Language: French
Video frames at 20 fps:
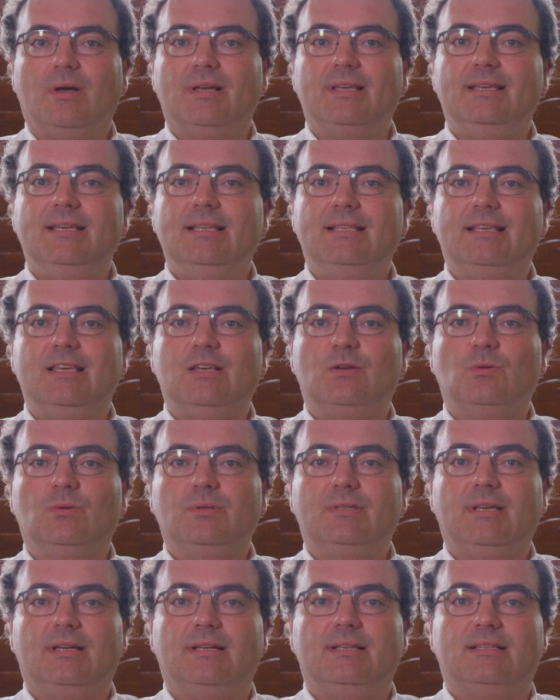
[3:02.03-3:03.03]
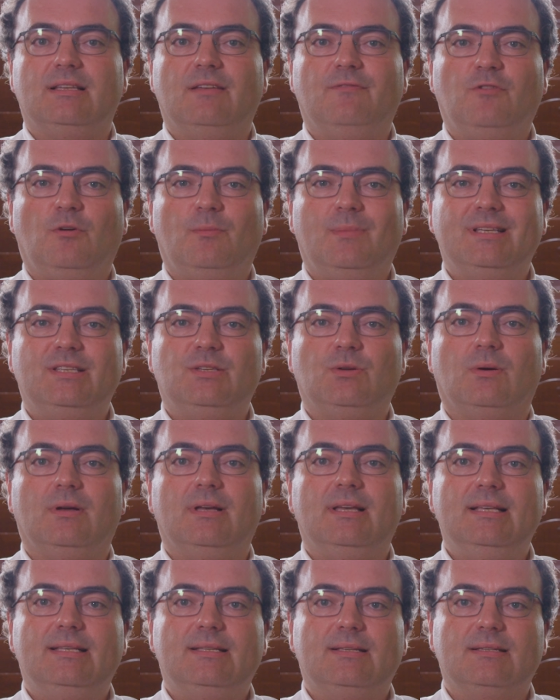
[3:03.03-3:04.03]
un guide qui contient les informations
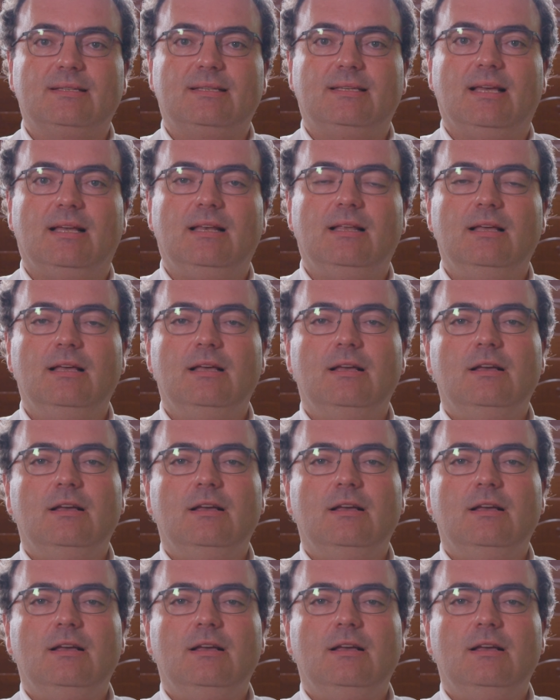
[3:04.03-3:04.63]
essentielles